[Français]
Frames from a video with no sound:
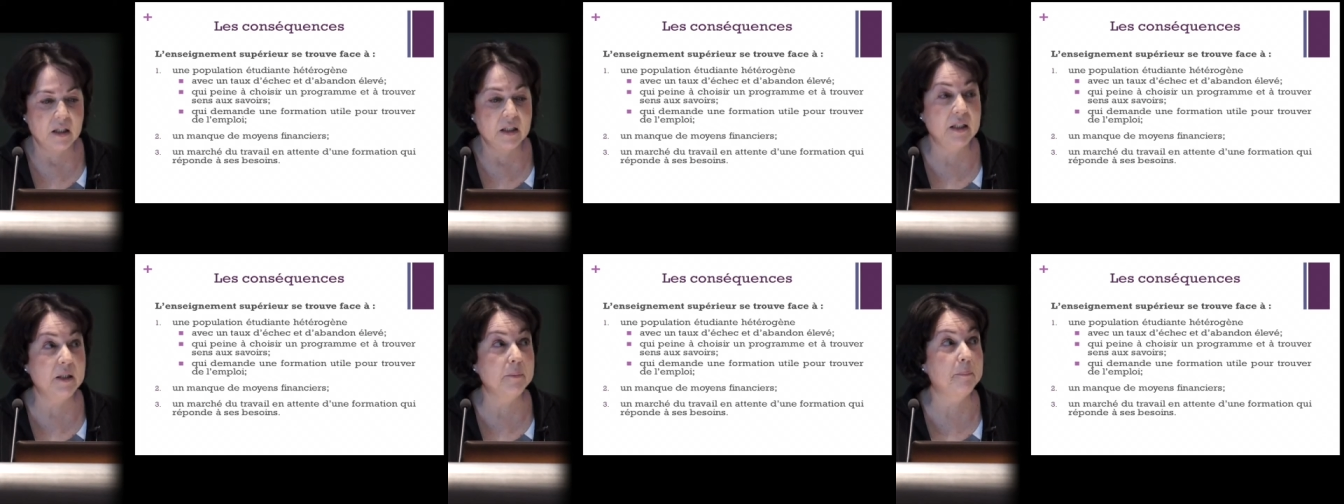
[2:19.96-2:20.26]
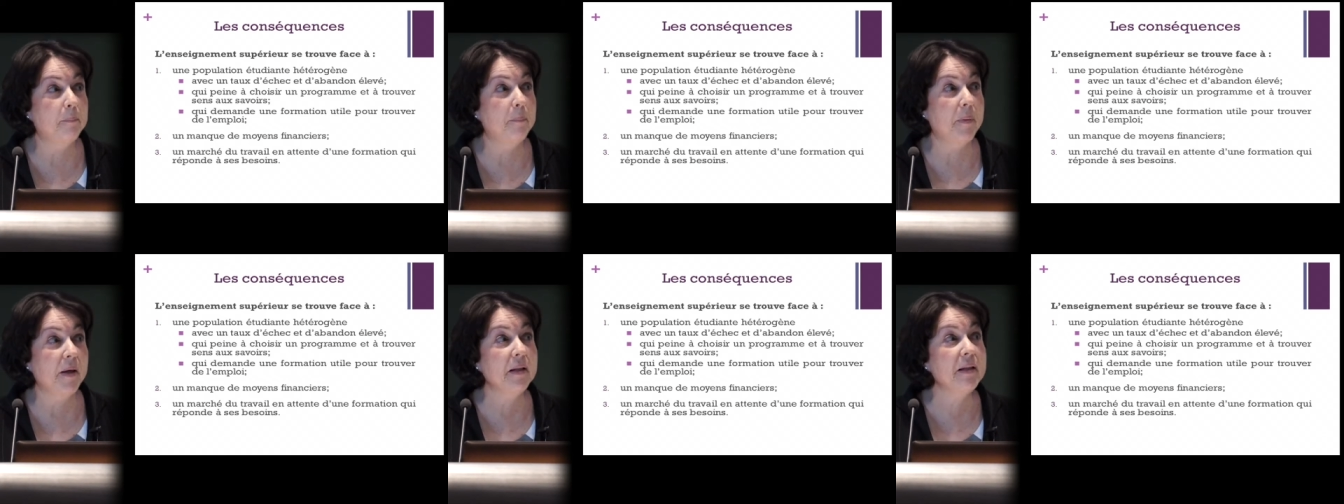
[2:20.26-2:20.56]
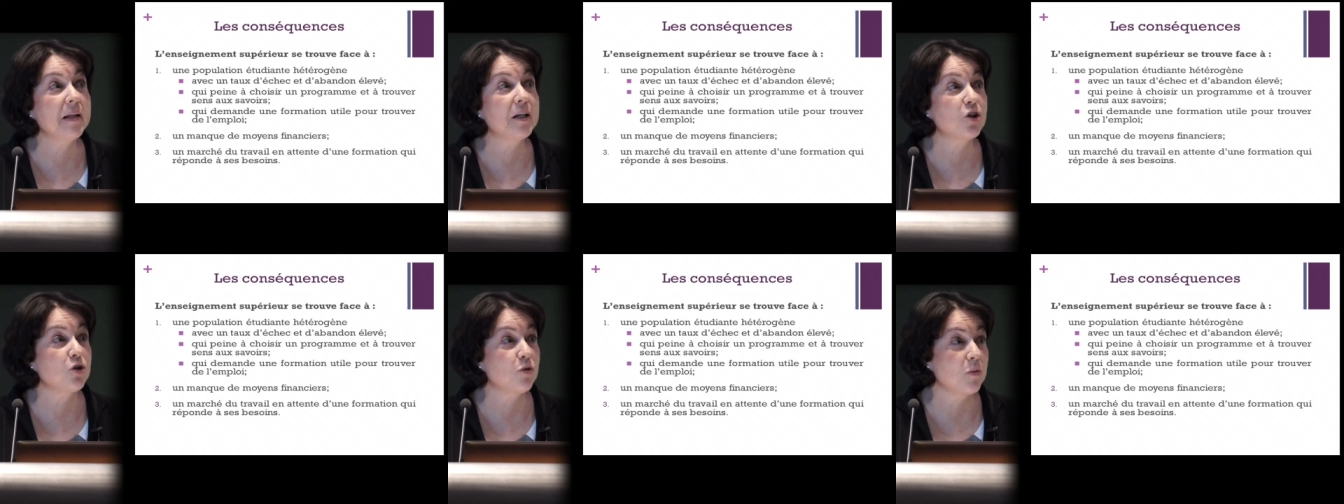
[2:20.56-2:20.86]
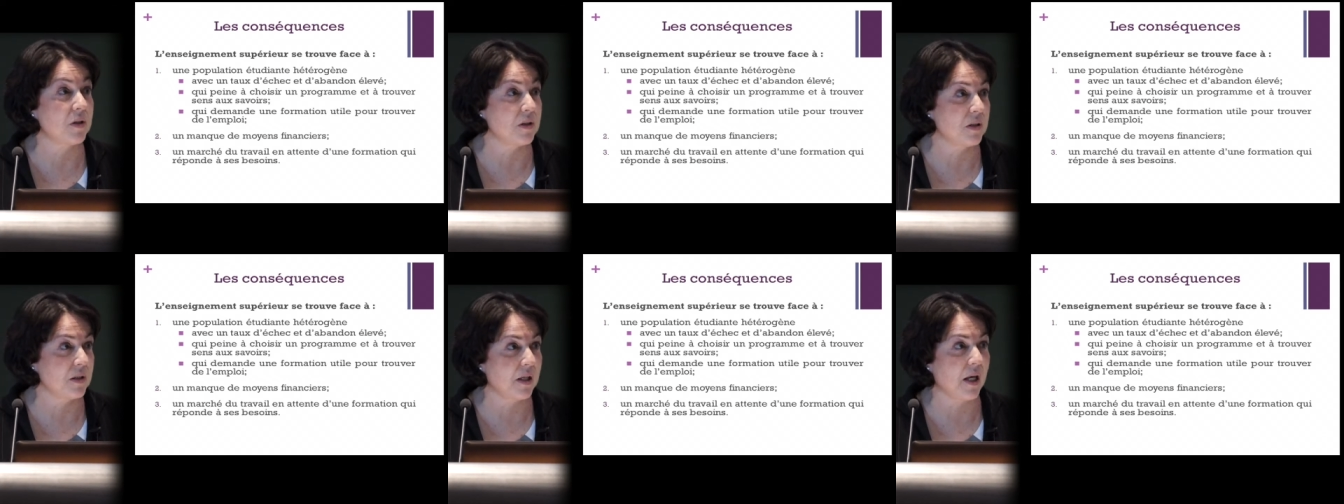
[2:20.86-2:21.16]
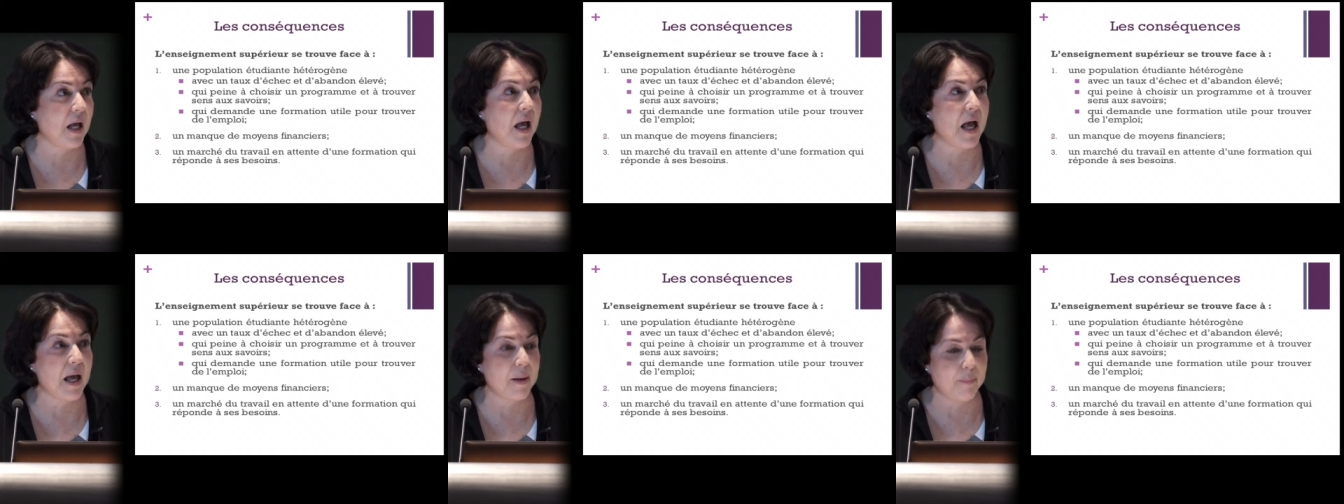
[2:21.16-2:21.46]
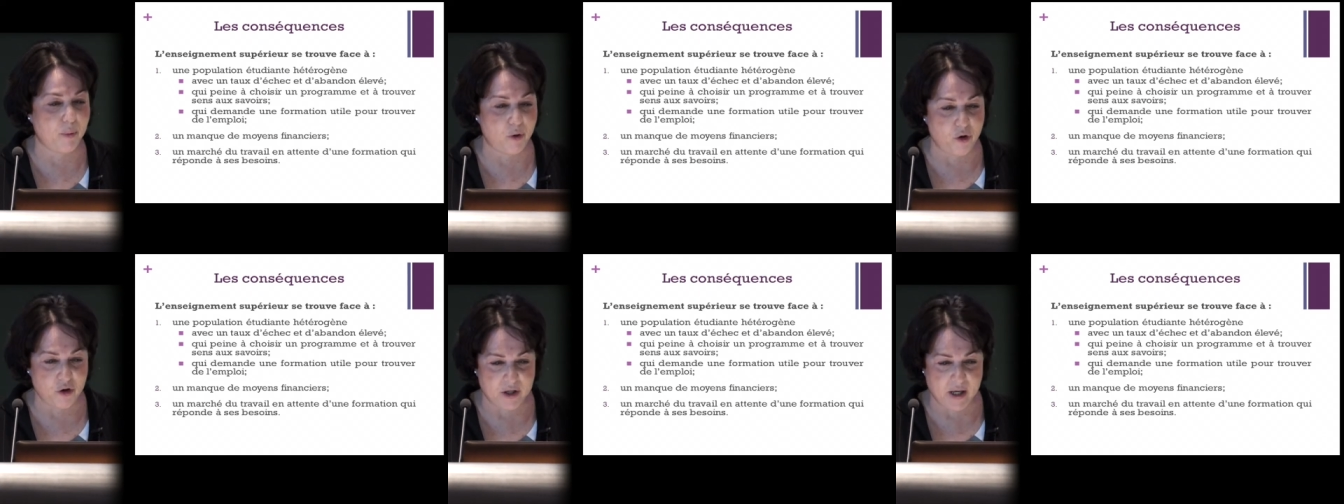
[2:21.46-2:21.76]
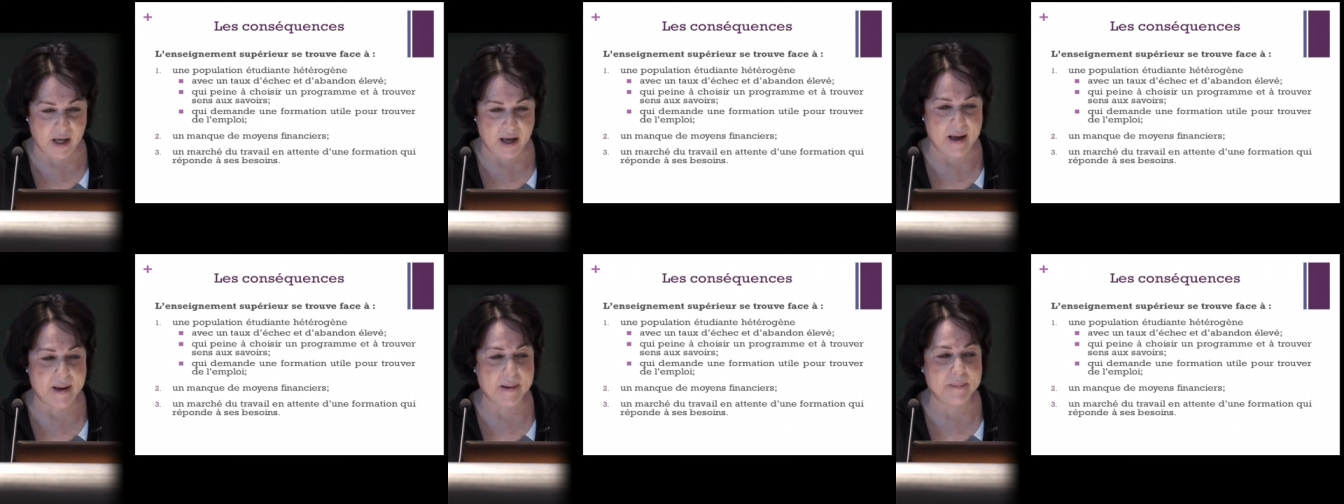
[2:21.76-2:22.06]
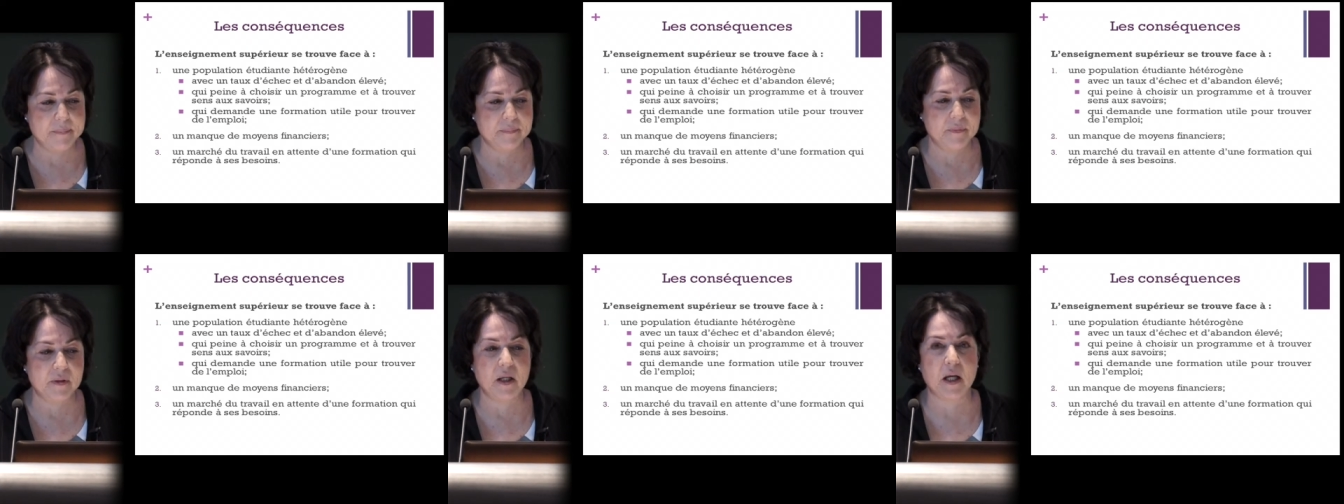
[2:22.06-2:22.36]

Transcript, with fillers: qui peine à choisir un programme